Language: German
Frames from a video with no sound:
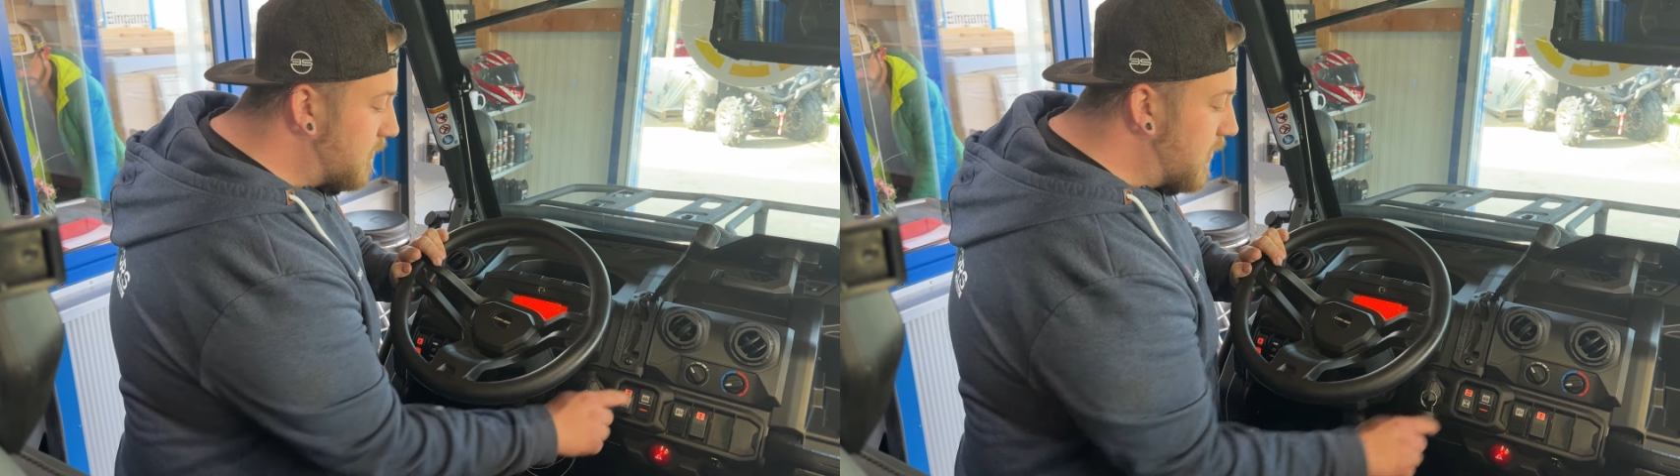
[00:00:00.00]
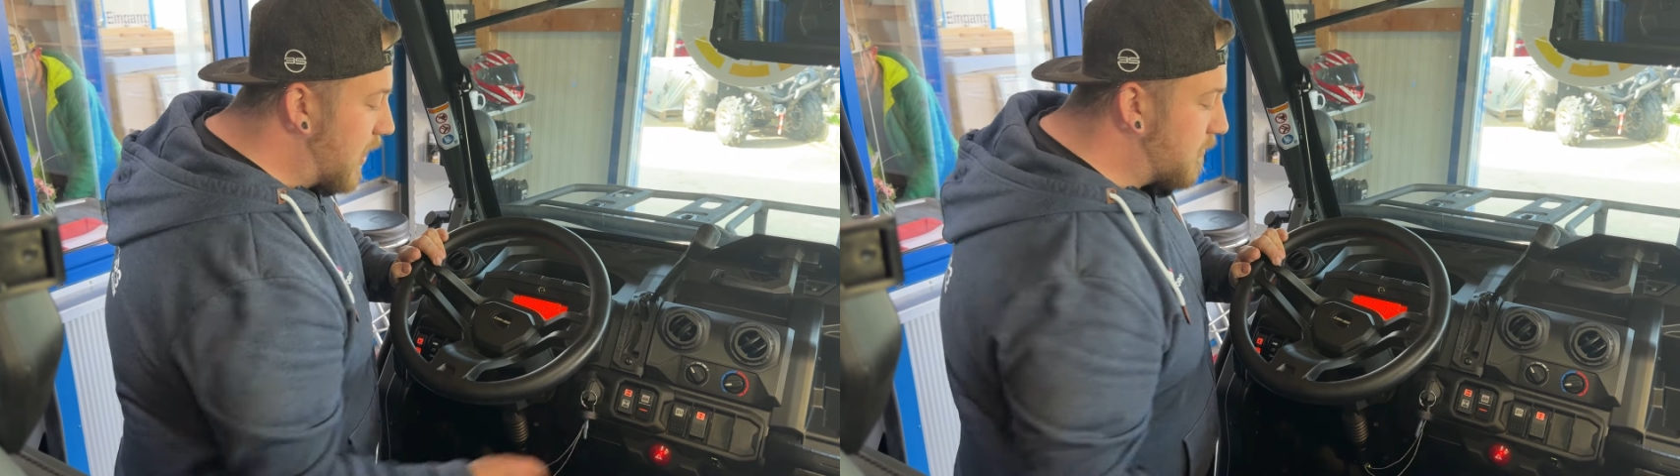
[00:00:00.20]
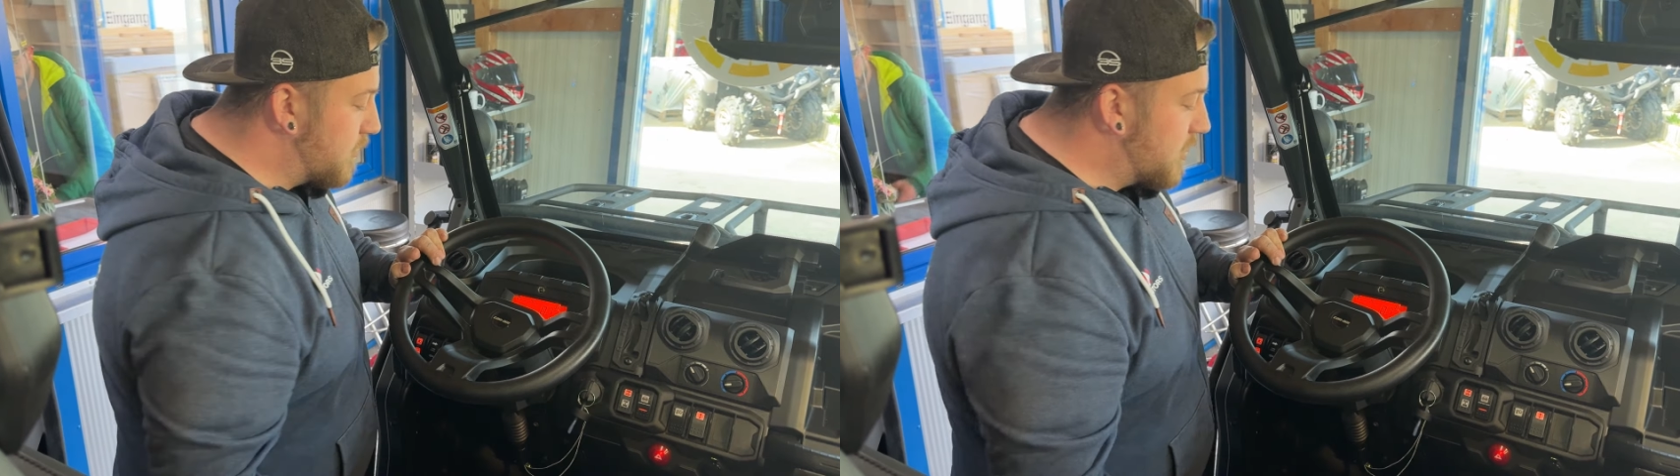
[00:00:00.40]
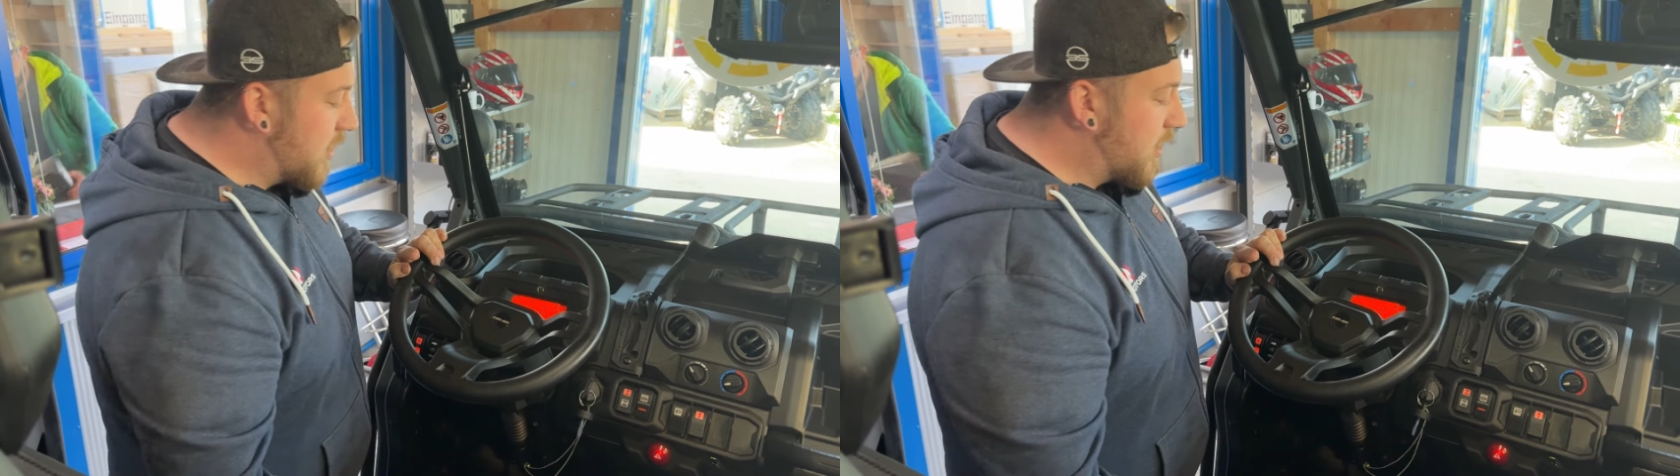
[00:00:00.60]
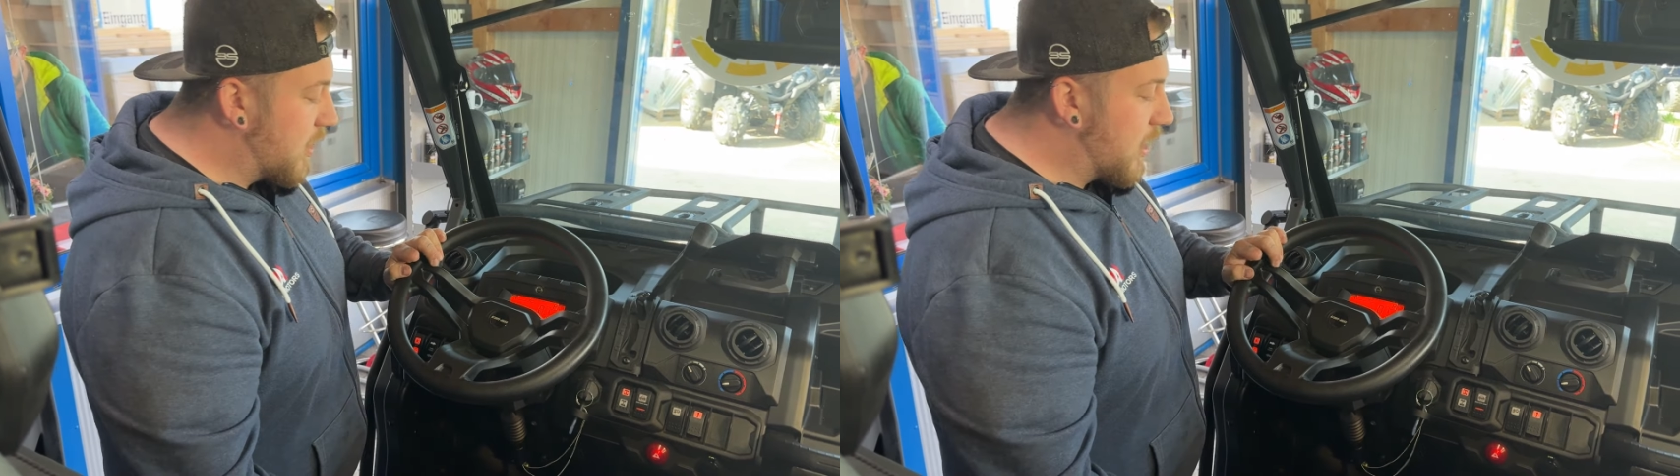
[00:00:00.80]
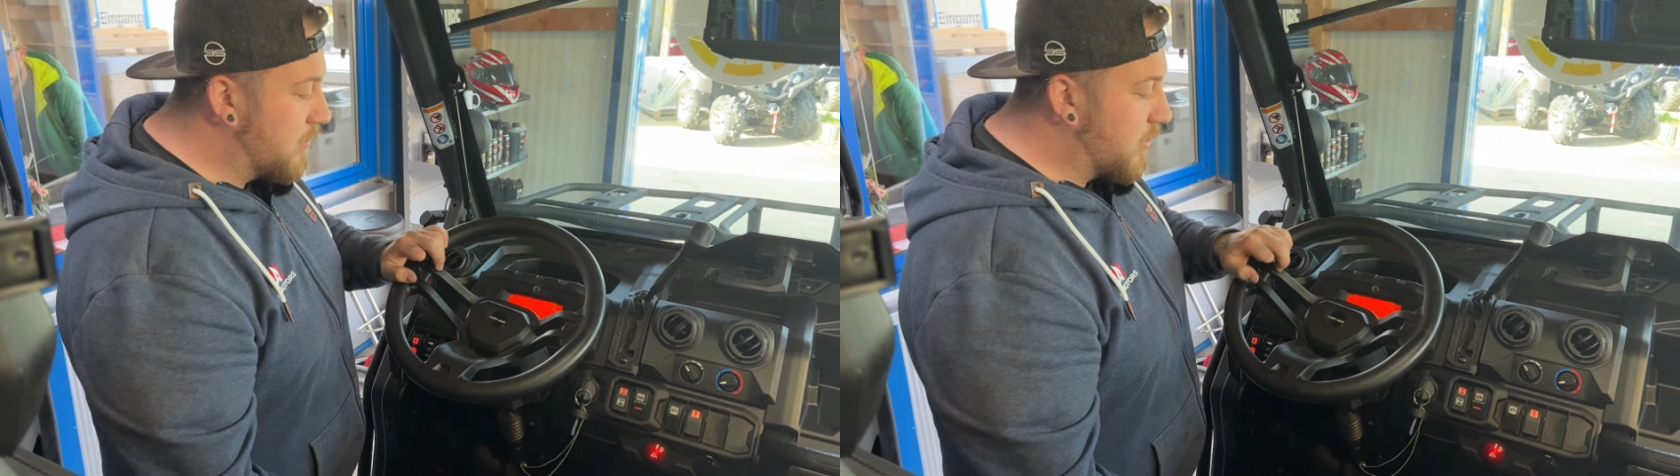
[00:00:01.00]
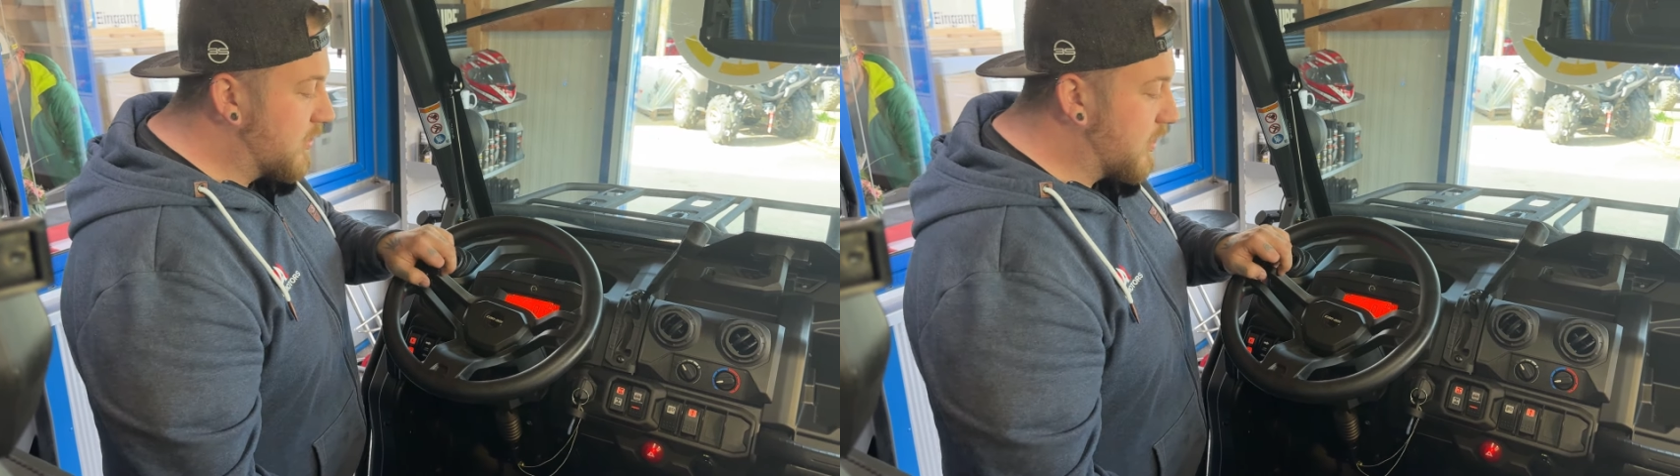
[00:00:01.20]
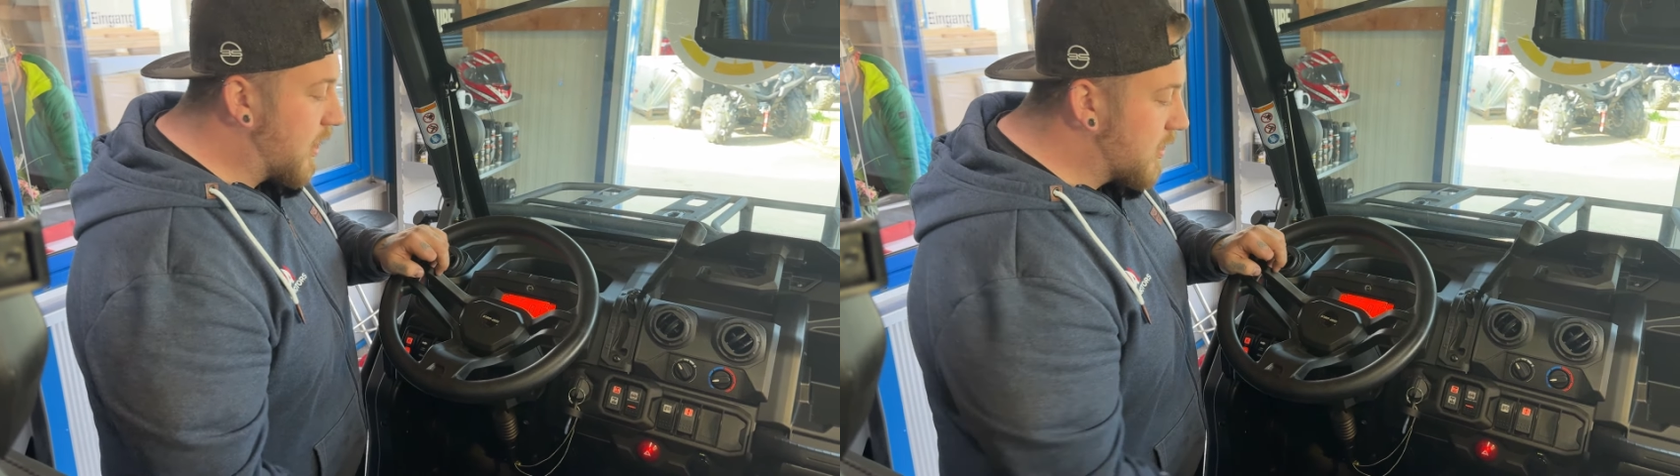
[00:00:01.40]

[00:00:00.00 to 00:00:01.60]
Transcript: Wir haben hier einmal den